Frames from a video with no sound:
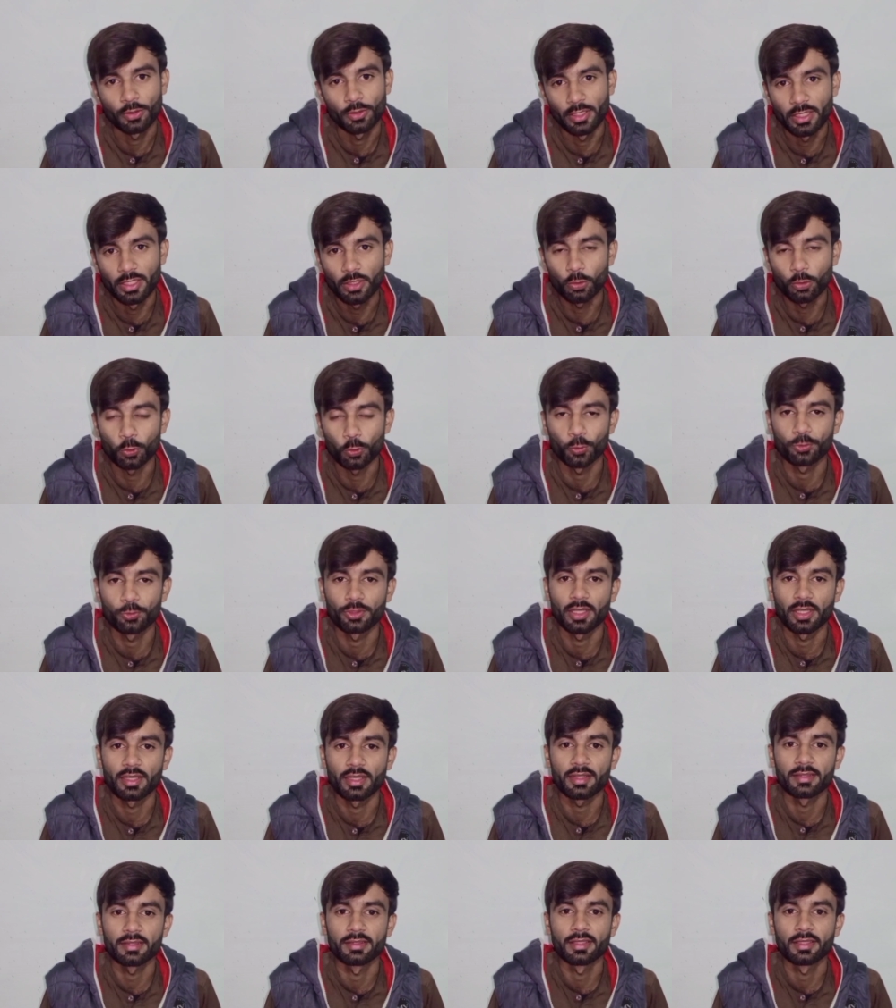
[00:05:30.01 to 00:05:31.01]
नेक और
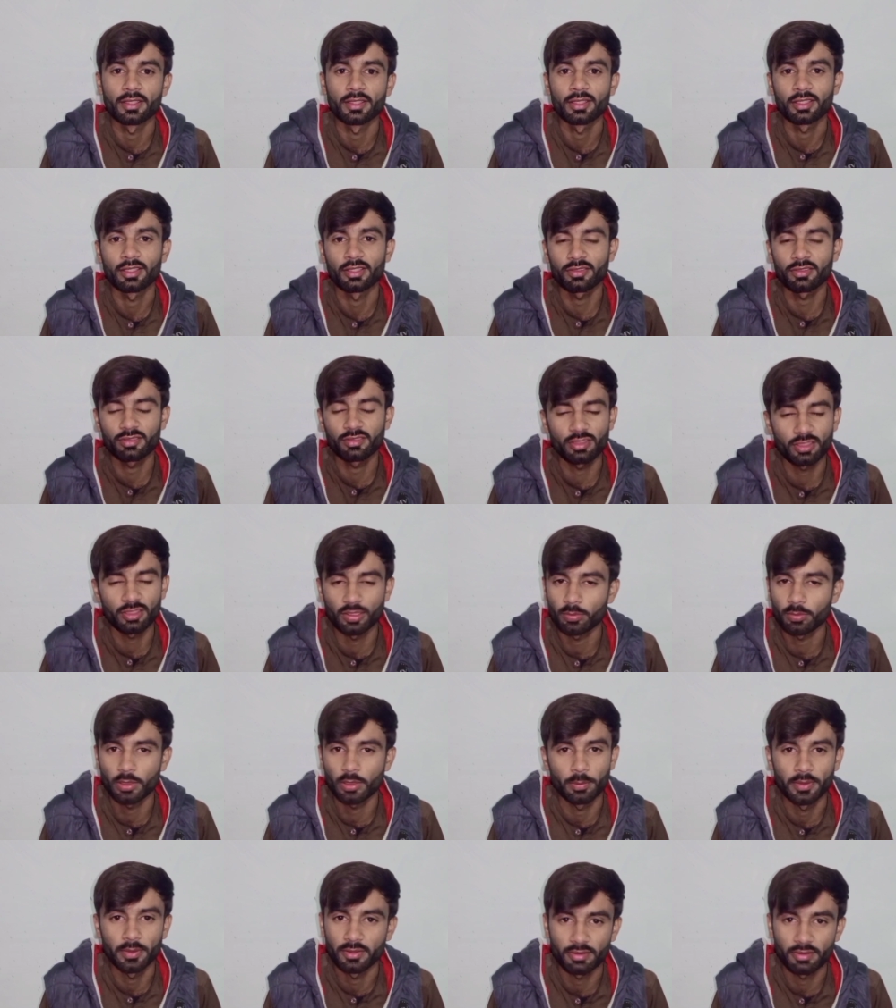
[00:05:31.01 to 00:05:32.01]
साले दे इस
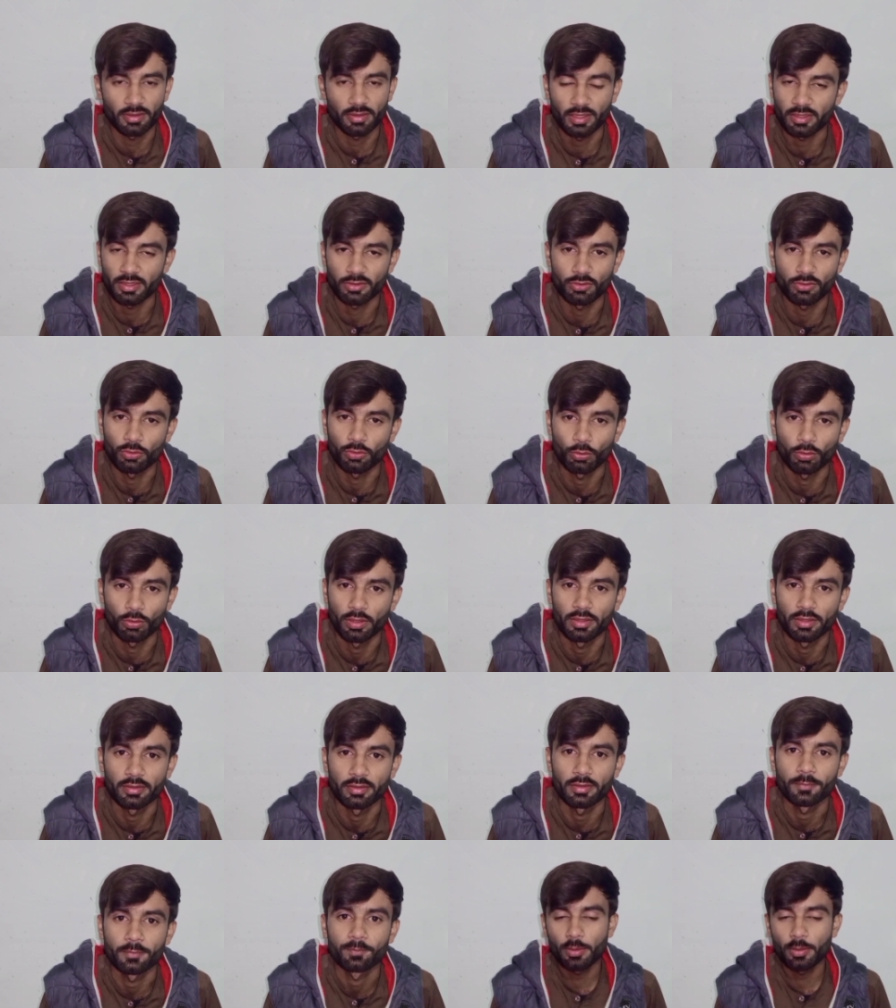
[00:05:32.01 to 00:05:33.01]
किस्म के बेटे अल्लाह किसी को
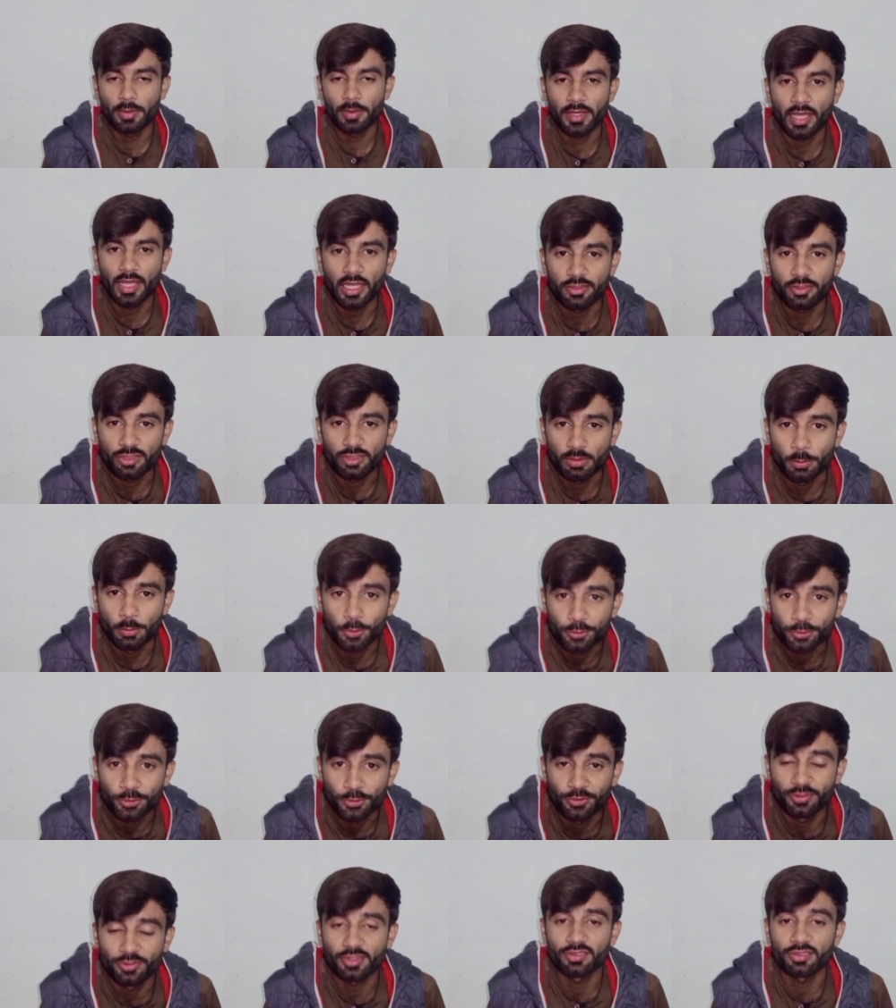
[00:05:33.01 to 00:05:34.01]
ना दे हमारे आज की
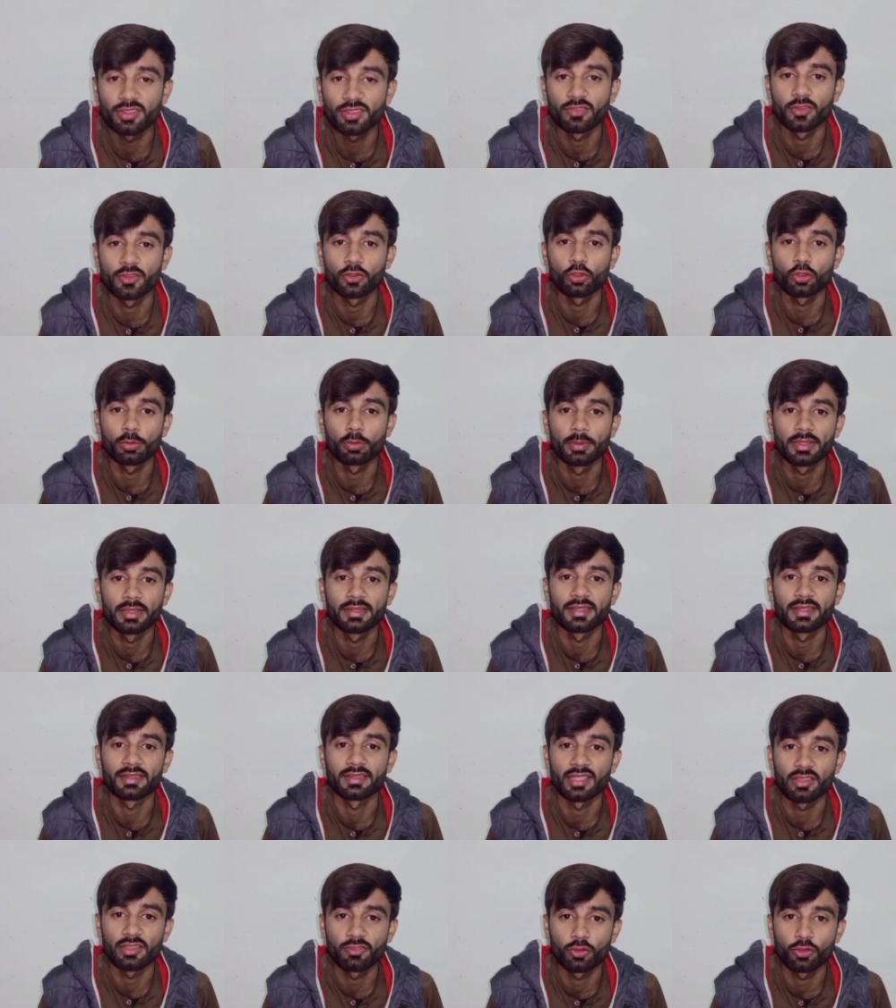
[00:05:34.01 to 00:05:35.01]
मुख्तसर से वीडियो
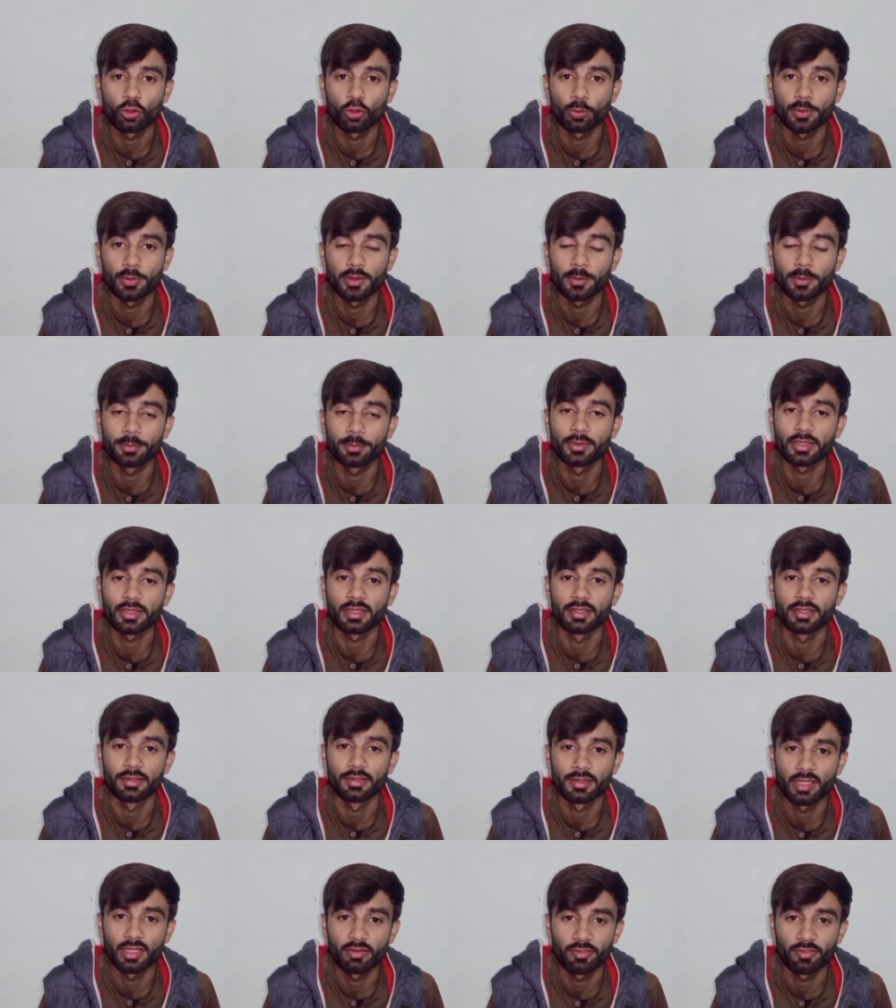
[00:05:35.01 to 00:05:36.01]
मिलते हैं नई वीडियो में तब तक
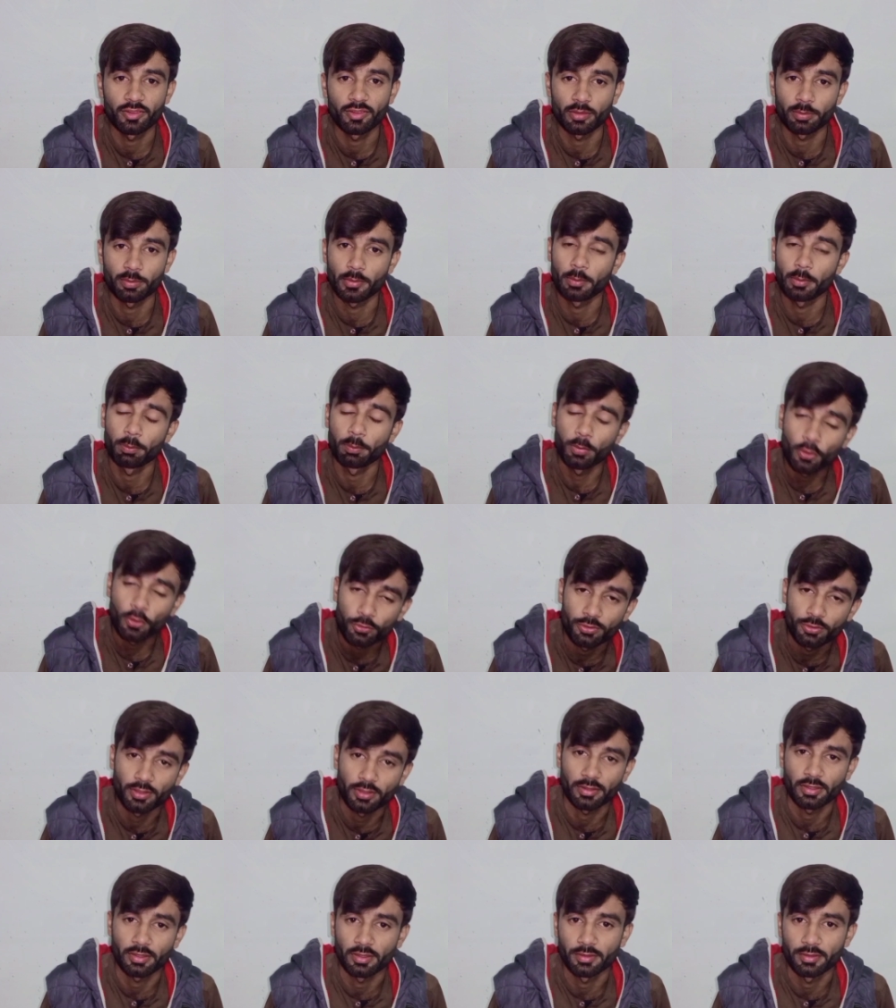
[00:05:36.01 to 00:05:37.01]
के लिए अल्लाह अपना बहुत
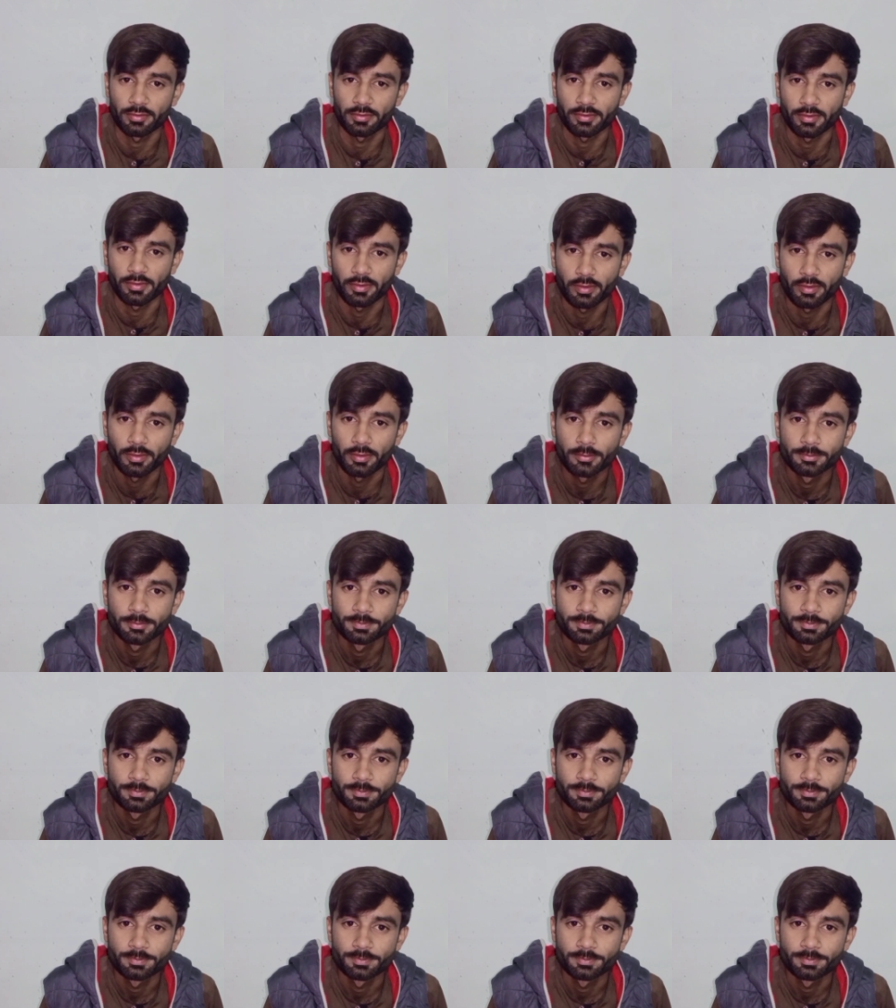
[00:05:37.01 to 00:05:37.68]
सारा ख्याल रखेगा